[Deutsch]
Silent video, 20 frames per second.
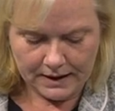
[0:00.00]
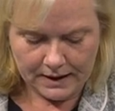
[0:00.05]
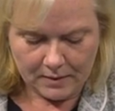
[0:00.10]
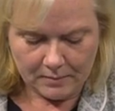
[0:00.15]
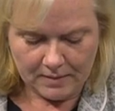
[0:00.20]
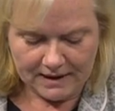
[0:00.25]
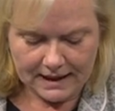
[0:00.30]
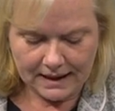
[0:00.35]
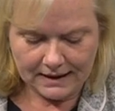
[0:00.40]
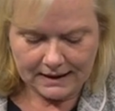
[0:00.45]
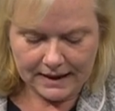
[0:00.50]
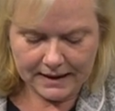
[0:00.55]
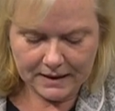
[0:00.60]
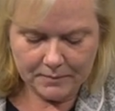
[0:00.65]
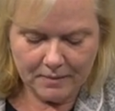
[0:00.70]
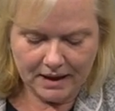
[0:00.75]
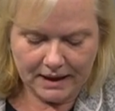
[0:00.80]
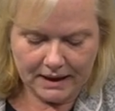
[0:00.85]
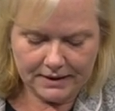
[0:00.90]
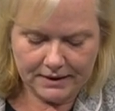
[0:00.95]
Mit der
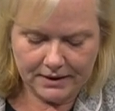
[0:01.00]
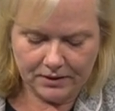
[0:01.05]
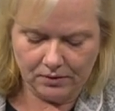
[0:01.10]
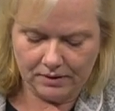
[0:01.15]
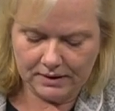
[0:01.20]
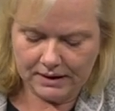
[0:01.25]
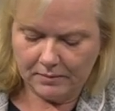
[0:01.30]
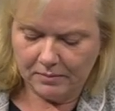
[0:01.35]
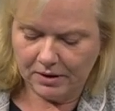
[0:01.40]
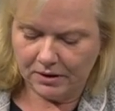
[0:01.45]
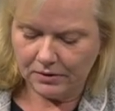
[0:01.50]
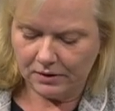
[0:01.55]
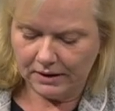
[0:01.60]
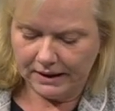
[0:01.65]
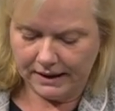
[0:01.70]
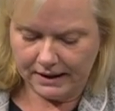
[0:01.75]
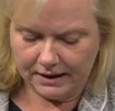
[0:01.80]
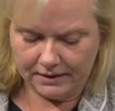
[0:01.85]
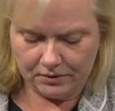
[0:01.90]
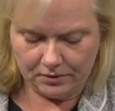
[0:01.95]
gleichen Berechtigung, liebe
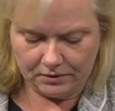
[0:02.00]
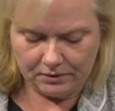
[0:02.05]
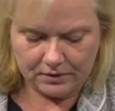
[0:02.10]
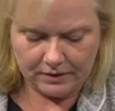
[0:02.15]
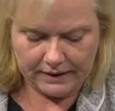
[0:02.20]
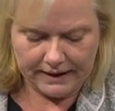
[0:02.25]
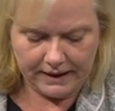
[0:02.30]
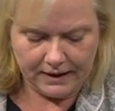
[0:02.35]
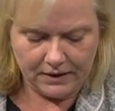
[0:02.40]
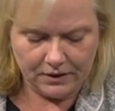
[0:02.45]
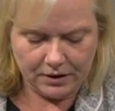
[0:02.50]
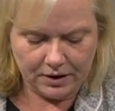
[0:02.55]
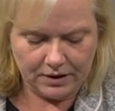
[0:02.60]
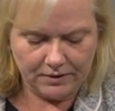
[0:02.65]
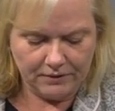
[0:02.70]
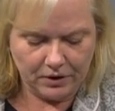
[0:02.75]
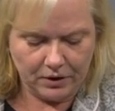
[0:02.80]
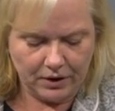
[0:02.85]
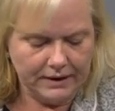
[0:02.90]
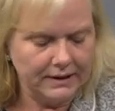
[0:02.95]
Kolleginnen und Kollegen,
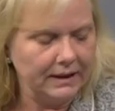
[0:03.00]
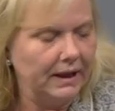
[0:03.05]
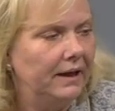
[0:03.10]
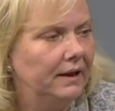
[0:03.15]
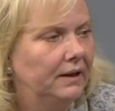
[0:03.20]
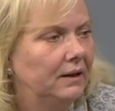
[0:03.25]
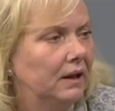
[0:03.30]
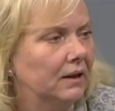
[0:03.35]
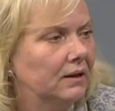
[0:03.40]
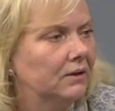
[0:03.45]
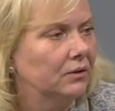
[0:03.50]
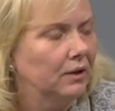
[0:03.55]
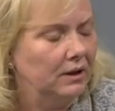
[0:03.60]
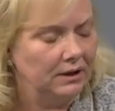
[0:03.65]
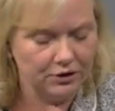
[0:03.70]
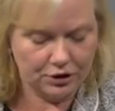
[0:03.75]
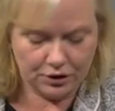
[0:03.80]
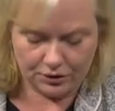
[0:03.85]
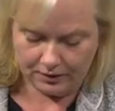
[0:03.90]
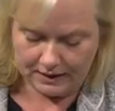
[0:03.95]
könnten wir heute eine
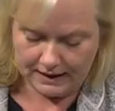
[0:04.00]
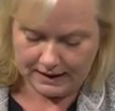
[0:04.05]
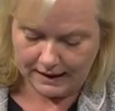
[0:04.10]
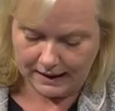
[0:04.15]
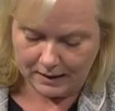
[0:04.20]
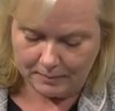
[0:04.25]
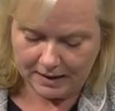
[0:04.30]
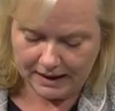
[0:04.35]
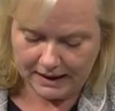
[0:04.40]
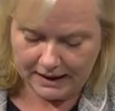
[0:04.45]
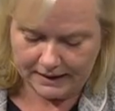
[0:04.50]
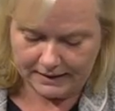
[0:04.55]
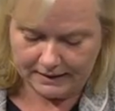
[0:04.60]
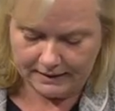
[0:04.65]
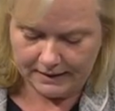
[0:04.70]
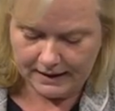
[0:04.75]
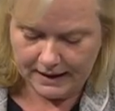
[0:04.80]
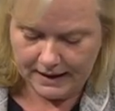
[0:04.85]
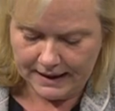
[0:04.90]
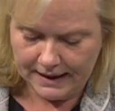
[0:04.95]
aktuelle Stunde
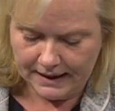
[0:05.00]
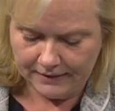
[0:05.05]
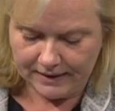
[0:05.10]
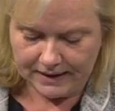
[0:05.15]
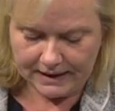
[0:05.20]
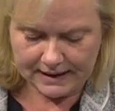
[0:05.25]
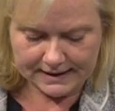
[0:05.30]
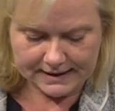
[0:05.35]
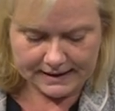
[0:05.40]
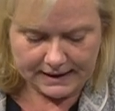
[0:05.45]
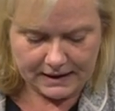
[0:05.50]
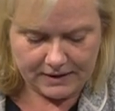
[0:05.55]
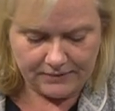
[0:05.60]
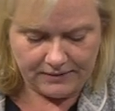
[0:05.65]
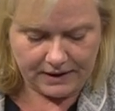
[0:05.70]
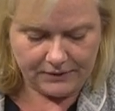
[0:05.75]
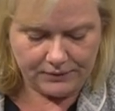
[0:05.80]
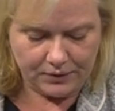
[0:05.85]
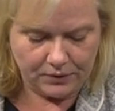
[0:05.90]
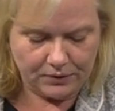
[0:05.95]
abhalten, weil das
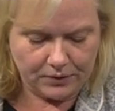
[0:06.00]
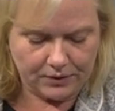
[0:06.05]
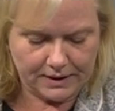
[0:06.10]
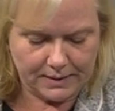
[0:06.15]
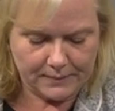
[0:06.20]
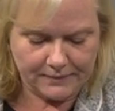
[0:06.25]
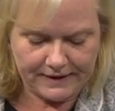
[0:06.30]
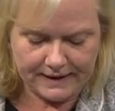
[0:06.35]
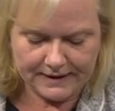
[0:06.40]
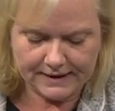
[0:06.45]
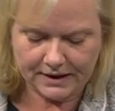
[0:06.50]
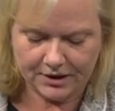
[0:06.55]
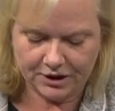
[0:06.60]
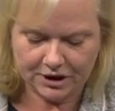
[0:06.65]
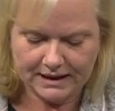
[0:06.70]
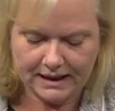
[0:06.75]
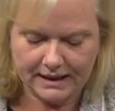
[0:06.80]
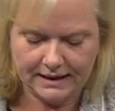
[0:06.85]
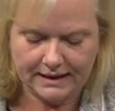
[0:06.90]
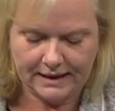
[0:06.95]
DIW vor kurzem
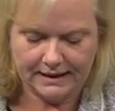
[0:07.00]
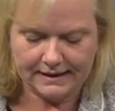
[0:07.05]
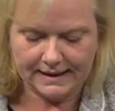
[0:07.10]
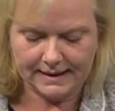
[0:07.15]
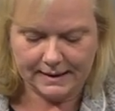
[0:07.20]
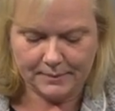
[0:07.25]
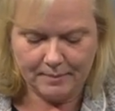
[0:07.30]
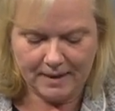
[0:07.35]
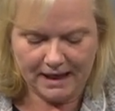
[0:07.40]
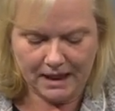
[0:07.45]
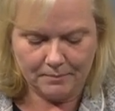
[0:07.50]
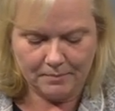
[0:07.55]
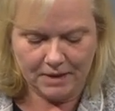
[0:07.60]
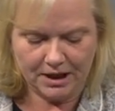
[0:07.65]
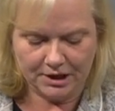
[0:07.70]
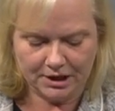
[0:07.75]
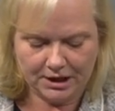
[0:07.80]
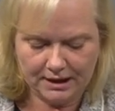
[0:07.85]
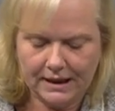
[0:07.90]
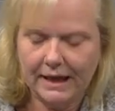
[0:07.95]
festgestellt hat, dass mehr
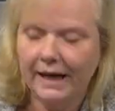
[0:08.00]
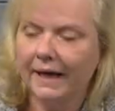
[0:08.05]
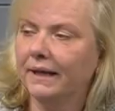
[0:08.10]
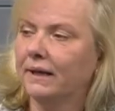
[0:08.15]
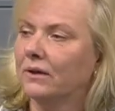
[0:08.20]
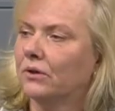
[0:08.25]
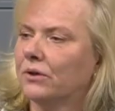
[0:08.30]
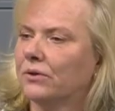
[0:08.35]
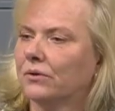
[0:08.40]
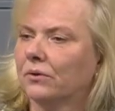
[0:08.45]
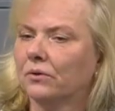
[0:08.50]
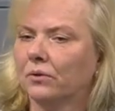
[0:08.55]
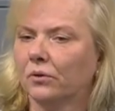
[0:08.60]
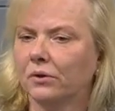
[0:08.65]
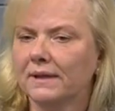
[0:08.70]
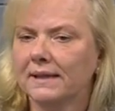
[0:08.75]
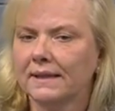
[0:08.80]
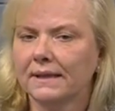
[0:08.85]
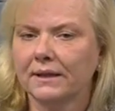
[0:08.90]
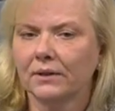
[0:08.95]
Menschen keine
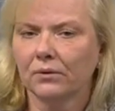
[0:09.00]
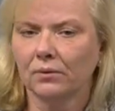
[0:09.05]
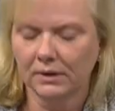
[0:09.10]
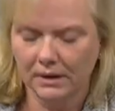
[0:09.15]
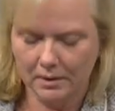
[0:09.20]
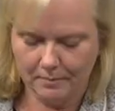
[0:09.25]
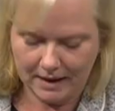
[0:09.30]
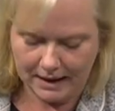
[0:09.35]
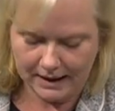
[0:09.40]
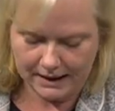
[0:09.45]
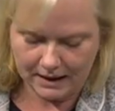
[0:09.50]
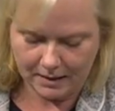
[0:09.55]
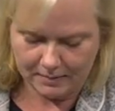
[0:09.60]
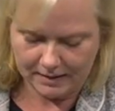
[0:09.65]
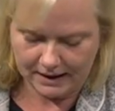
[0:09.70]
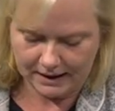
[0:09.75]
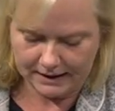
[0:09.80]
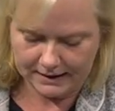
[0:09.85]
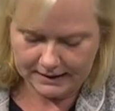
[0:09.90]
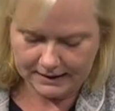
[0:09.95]
Grundsicherung im Alter
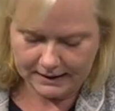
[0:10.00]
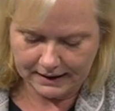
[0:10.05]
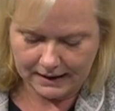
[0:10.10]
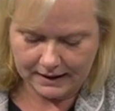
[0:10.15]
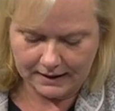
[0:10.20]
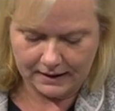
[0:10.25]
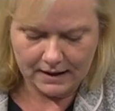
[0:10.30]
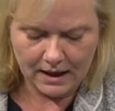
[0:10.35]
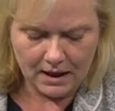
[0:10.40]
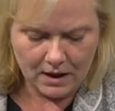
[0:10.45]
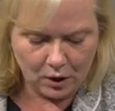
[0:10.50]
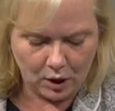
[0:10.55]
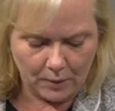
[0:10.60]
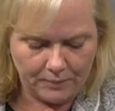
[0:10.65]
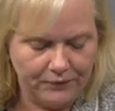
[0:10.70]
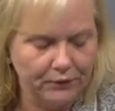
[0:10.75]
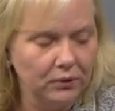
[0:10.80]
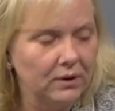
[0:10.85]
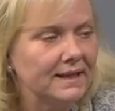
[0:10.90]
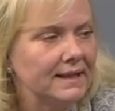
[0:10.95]
beantragen,
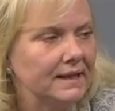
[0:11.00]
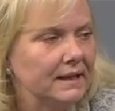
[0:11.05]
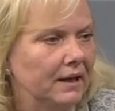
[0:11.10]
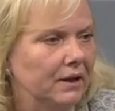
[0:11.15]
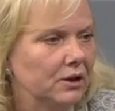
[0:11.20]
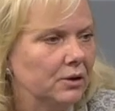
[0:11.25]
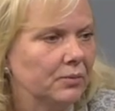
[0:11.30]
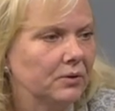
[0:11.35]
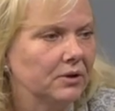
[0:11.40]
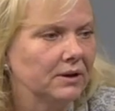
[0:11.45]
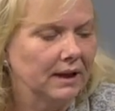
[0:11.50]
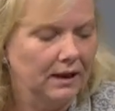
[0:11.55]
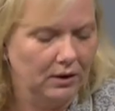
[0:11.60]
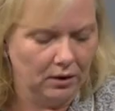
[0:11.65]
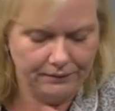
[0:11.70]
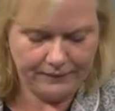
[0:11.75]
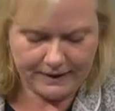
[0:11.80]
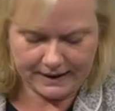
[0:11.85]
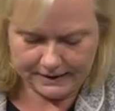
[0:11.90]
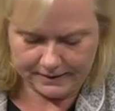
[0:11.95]
obwohl sie Anspruch
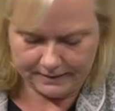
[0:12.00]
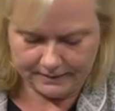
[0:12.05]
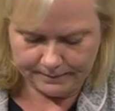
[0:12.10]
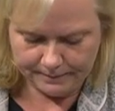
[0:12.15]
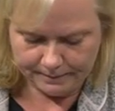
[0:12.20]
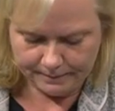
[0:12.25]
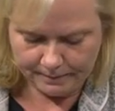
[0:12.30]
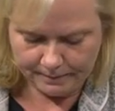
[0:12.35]
darauf hätten,